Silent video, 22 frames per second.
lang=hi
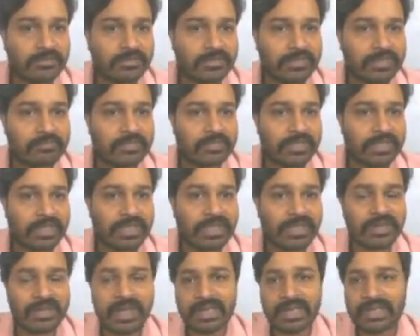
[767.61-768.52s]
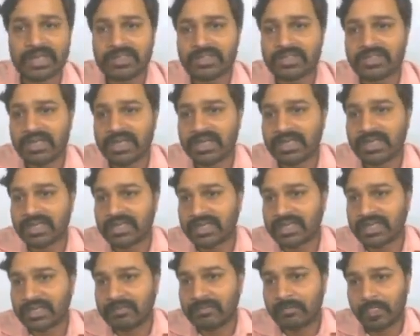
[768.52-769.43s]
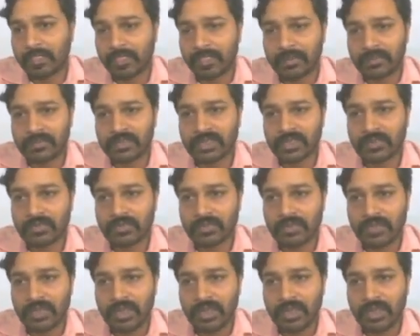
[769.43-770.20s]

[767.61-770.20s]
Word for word: इस पे ये ट्रैकिंग स्टार्ट करेंगे चलो